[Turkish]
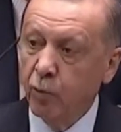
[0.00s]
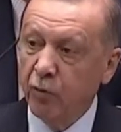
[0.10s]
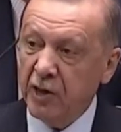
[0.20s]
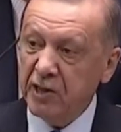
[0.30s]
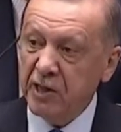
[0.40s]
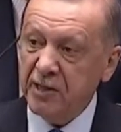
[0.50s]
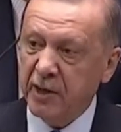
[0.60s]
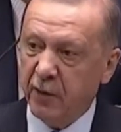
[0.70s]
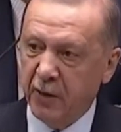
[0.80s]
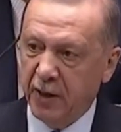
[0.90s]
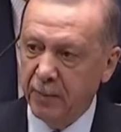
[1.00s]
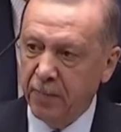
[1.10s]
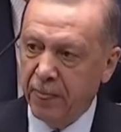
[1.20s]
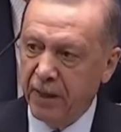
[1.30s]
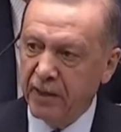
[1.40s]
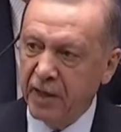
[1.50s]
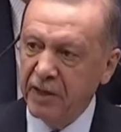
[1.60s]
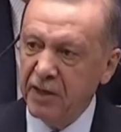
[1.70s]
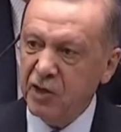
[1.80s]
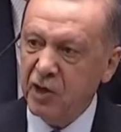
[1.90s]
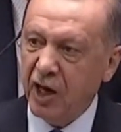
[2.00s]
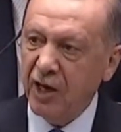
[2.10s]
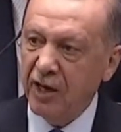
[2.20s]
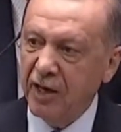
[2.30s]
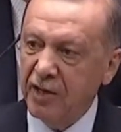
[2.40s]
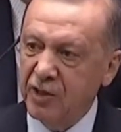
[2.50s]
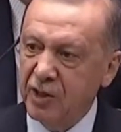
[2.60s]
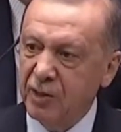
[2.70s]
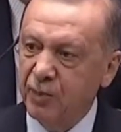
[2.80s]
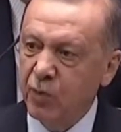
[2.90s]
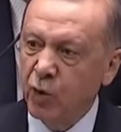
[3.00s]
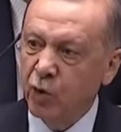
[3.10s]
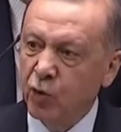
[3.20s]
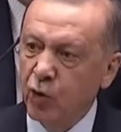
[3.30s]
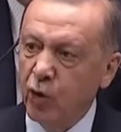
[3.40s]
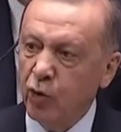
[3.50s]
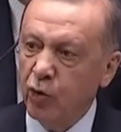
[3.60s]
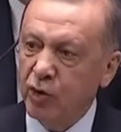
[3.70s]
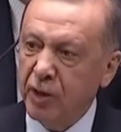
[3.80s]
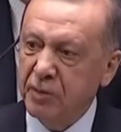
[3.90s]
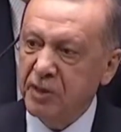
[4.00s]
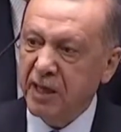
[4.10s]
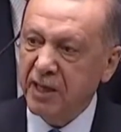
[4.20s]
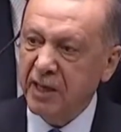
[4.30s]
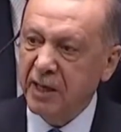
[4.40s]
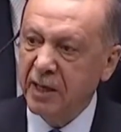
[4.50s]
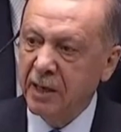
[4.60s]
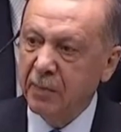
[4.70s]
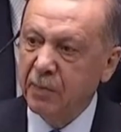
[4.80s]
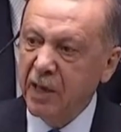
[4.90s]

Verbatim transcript: Bu faşist kafa kendi çıkarları için dün ülkemizdeki